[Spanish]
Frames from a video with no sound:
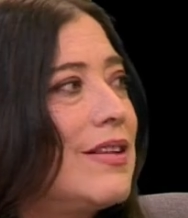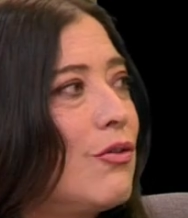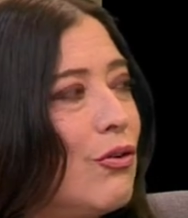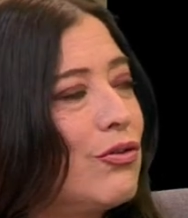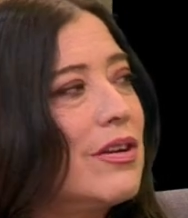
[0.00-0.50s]
las
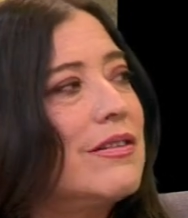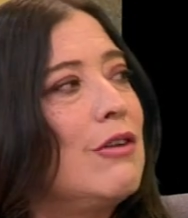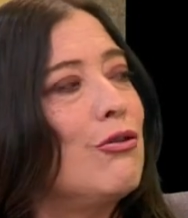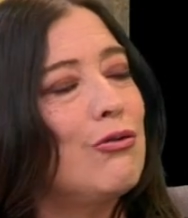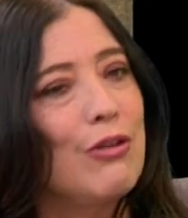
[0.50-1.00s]
cosas de
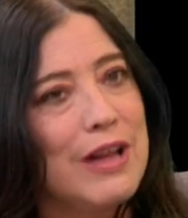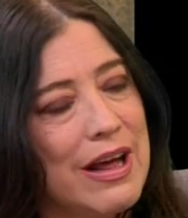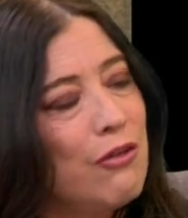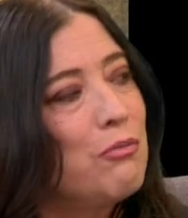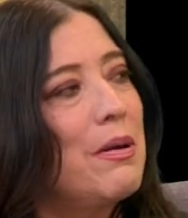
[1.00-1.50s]
los
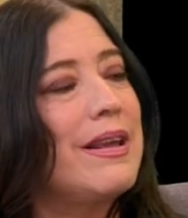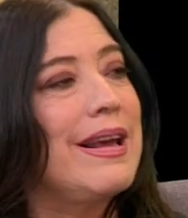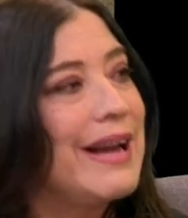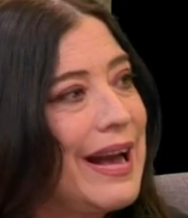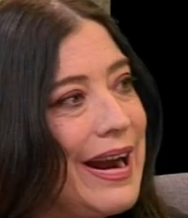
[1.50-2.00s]
soldados para
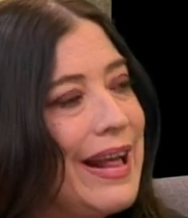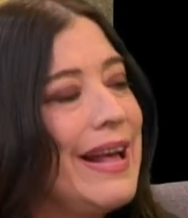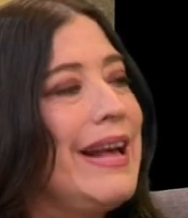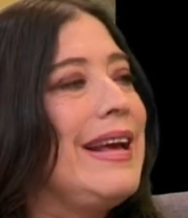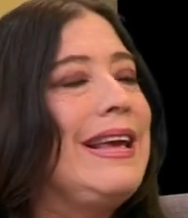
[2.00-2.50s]
llegar
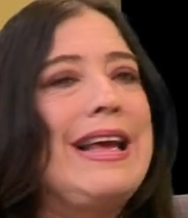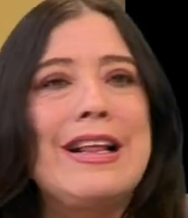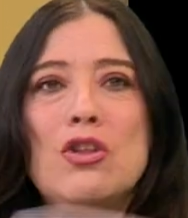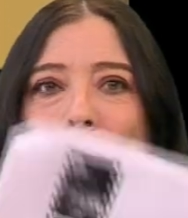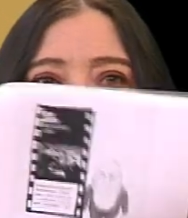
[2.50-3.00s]
y
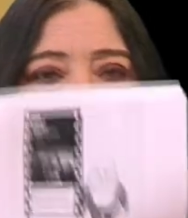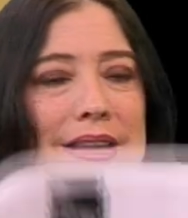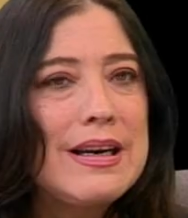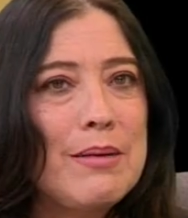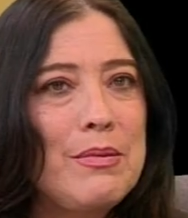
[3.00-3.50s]
a todo el
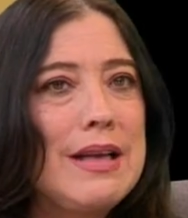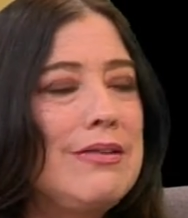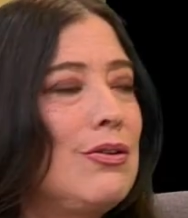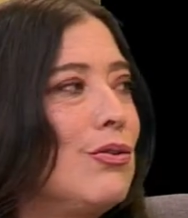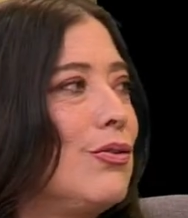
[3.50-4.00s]

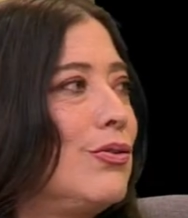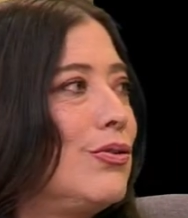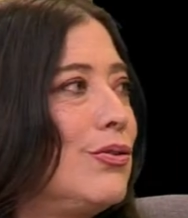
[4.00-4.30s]
entrenamiento.